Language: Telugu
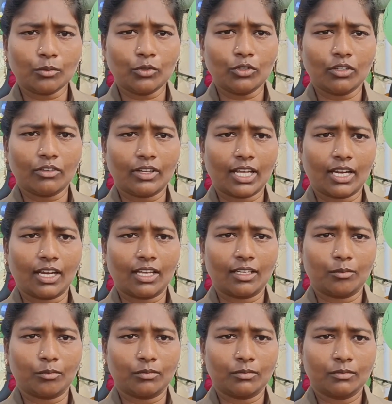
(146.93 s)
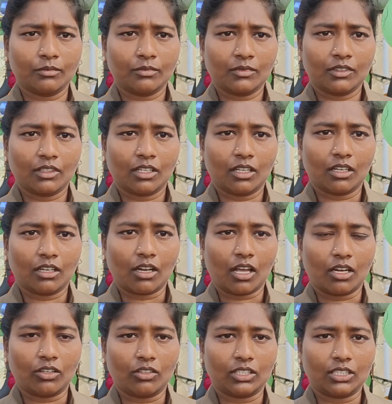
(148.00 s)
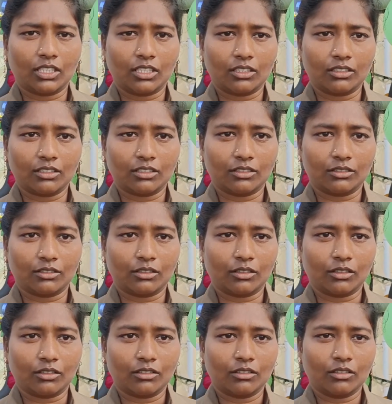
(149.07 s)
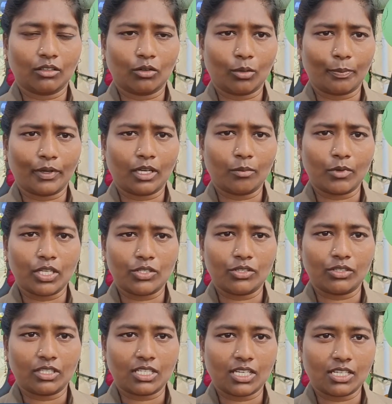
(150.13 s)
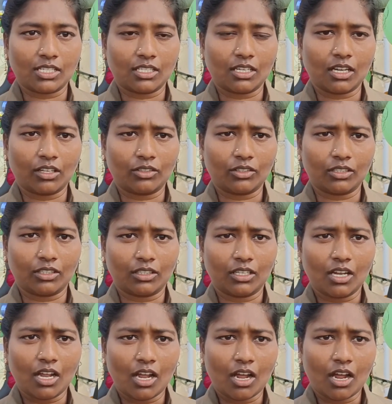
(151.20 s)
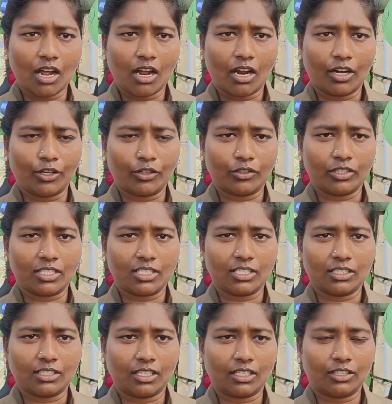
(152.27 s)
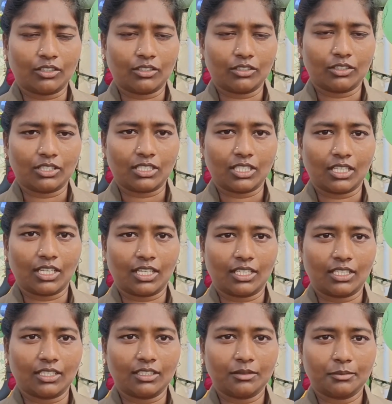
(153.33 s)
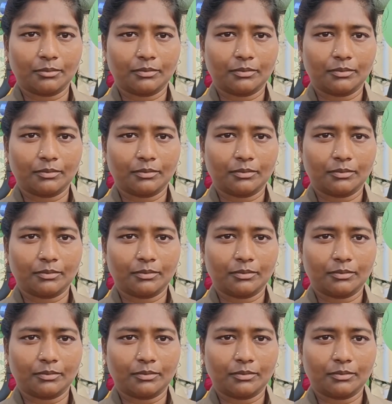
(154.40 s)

మూడు వేల నాలుగు వందల రూపాయలు మంజూరు చేసి నాకు ఆటో వచ్చి ఆటో వచ్చేలాగా